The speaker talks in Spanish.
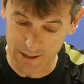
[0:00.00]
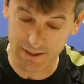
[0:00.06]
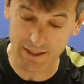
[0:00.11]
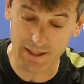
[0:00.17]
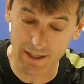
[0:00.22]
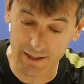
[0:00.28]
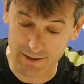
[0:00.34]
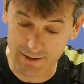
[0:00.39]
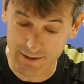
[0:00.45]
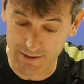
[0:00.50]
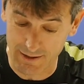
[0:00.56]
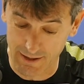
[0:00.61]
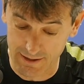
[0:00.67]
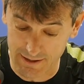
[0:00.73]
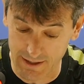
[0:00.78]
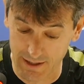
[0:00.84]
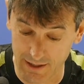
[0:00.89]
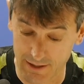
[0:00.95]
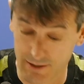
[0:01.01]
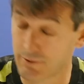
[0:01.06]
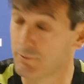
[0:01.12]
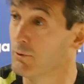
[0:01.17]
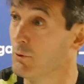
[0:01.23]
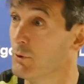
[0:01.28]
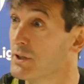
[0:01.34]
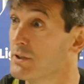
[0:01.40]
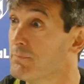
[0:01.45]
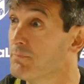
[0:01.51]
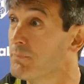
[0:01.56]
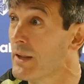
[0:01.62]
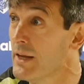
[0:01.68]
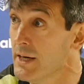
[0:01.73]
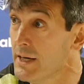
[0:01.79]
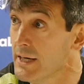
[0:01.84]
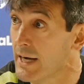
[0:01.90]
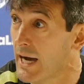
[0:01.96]
Así es, así es, Luis.
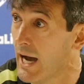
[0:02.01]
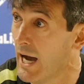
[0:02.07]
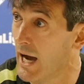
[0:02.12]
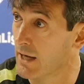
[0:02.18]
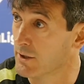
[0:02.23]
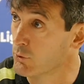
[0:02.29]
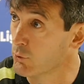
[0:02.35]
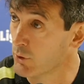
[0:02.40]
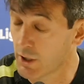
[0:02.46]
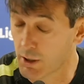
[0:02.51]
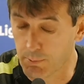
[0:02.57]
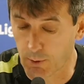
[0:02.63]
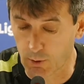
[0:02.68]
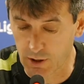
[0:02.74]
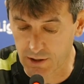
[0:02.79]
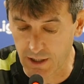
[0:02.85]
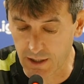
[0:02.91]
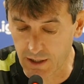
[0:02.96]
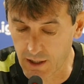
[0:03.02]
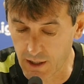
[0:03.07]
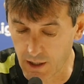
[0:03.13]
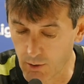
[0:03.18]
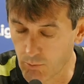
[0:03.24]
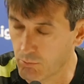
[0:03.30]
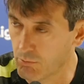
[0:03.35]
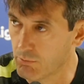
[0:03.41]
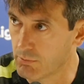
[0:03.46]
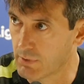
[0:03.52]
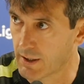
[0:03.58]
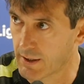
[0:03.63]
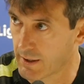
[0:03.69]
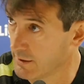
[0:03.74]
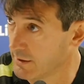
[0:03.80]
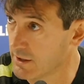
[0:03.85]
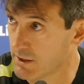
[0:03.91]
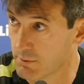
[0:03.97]
Ante un equipo que tiene
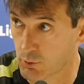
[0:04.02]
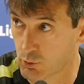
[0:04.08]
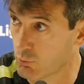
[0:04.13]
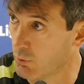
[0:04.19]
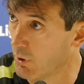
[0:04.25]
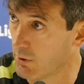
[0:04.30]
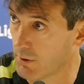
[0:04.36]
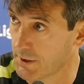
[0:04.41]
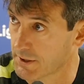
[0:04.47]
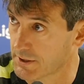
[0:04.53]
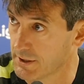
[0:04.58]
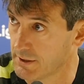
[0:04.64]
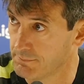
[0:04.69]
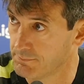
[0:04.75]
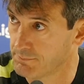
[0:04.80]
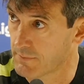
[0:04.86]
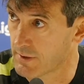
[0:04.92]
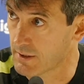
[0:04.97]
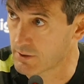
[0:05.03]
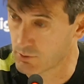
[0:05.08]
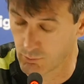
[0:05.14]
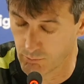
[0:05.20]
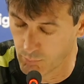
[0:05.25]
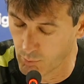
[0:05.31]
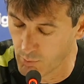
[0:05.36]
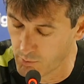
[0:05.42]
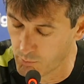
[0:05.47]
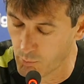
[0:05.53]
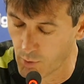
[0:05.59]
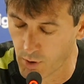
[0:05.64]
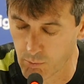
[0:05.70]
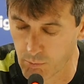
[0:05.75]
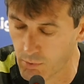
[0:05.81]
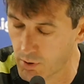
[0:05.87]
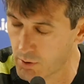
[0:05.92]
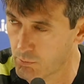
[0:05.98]
grandísimos jugadores, ¿eh? es un muy,
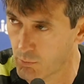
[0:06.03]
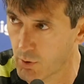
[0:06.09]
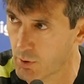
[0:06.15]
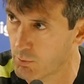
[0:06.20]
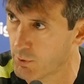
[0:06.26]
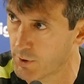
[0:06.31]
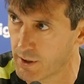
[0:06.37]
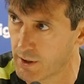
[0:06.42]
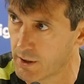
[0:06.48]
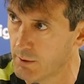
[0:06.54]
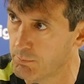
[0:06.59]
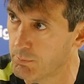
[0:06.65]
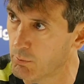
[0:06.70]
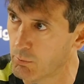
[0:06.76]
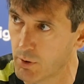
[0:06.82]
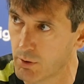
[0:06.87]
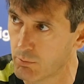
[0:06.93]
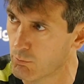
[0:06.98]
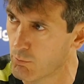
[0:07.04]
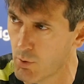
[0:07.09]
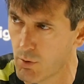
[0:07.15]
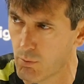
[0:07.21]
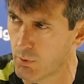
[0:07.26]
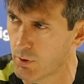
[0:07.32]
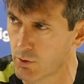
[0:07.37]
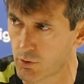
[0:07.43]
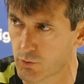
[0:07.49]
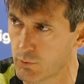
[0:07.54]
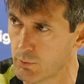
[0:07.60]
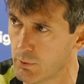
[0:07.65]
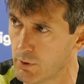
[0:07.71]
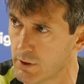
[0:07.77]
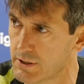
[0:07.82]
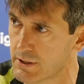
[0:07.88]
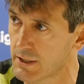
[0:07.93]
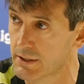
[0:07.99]
muy, muy, muy buen equipo, muy, muy buenos
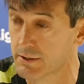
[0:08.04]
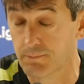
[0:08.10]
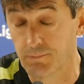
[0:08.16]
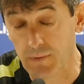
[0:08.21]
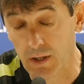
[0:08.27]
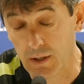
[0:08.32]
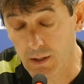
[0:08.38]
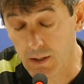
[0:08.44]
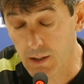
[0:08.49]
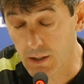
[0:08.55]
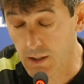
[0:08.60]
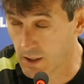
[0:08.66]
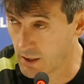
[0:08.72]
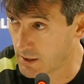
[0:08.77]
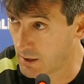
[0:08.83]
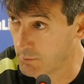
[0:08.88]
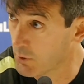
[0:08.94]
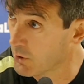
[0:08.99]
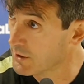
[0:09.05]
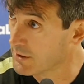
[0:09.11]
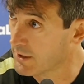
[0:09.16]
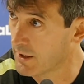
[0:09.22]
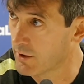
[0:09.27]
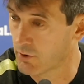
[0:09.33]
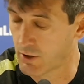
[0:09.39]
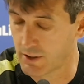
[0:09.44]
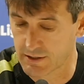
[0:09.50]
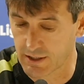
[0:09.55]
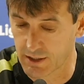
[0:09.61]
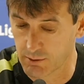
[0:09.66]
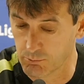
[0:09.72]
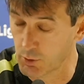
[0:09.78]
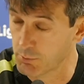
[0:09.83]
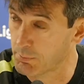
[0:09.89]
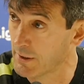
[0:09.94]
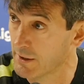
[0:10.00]
futbolistas. Y el cambio de entrenador les
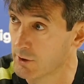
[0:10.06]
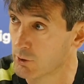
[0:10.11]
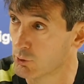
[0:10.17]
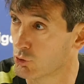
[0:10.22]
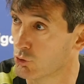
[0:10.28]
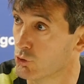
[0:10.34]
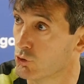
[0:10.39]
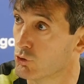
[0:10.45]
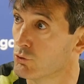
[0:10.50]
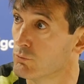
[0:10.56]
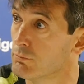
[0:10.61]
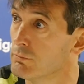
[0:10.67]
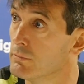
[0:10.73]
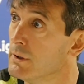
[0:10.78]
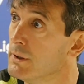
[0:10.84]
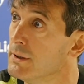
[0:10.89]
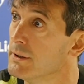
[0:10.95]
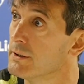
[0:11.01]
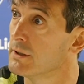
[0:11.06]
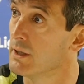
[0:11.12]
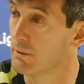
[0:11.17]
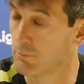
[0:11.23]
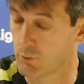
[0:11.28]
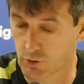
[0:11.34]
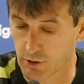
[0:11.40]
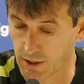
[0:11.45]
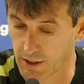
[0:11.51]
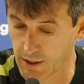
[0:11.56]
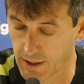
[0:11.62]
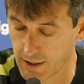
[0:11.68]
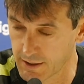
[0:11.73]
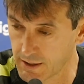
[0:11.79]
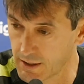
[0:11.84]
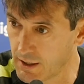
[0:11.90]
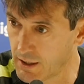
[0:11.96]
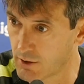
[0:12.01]
hace muy peligrosos. Tenemos que ir
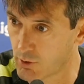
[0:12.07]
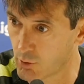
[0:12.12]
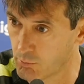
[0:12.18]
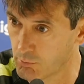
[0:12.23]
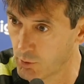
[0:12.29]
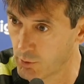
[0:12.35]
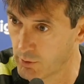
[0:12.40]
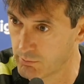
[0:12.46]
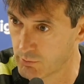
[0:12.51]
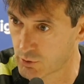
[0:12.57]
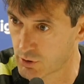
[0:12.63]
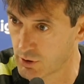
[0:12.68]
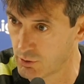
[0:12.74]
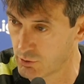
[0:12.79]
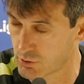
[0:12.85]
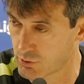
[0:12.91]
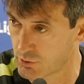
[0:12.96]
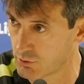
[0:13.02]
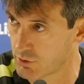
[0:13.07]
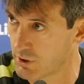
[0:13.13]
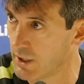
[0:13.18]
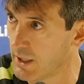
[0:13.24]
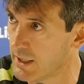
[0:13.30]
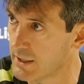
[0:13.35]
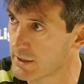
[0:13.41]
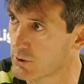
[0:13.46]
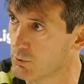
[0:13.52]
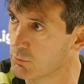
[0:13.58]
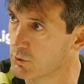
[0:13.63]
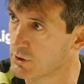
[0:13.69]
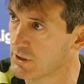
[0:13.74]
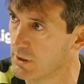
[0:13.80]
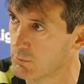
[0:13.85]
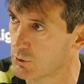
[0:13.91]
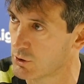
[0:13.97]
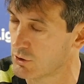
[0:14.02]
allí, como hemos ido estos días, como
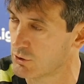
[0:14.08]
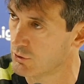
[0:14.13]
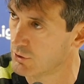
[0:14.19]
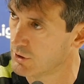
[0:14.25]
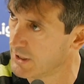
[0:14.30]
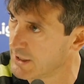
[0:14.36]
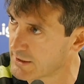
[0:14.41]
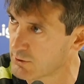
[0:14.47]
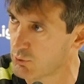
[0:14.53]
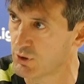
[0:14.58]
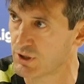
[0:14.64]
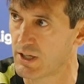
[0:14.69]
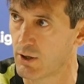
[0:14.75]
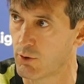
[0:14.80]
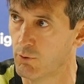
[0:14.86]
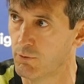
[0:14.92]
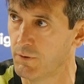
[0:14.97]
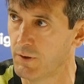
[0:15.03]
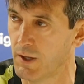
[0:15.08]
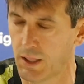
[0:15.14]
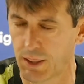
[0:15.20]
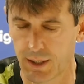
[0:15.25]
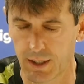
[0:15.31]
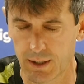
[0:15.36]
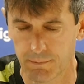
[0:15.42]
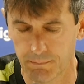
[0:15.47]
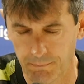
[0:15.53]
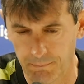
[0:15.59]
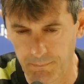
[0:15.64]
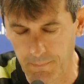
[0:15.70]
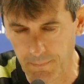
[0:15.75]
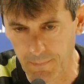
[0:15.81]
estamos estos días con esta confianza,